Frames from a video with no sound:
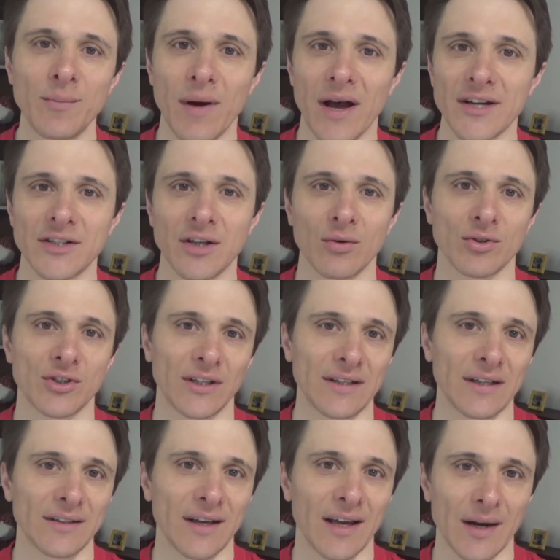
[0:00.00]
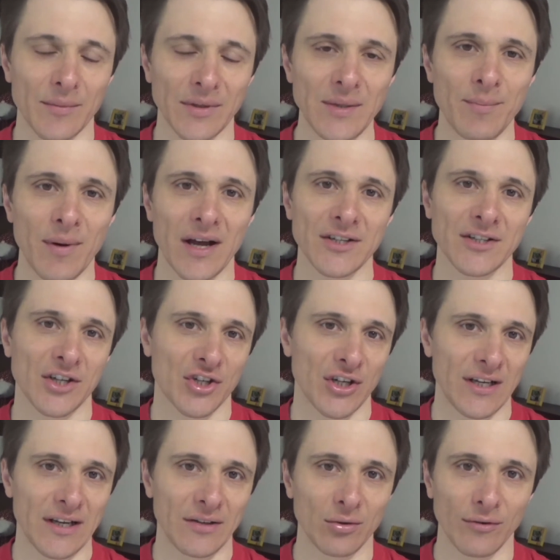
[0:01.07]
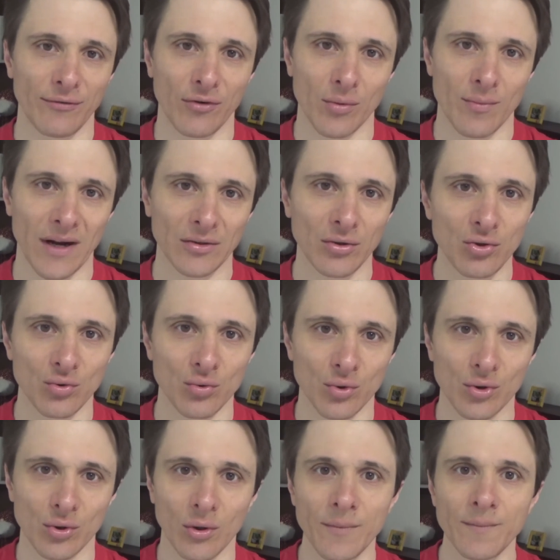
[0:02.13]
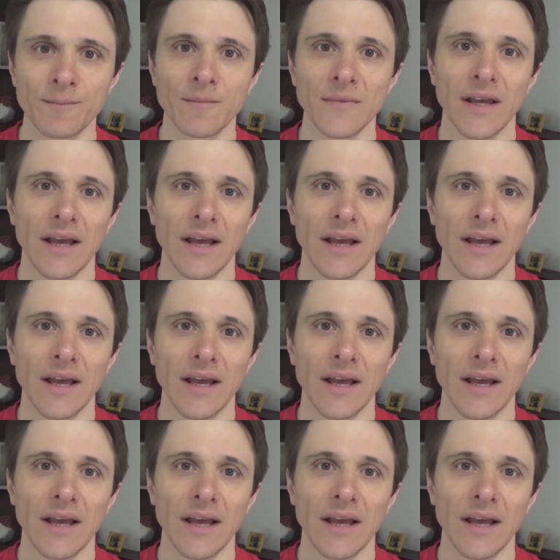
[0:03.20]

pasta con 70 g di pasta scegliendo il formato giusto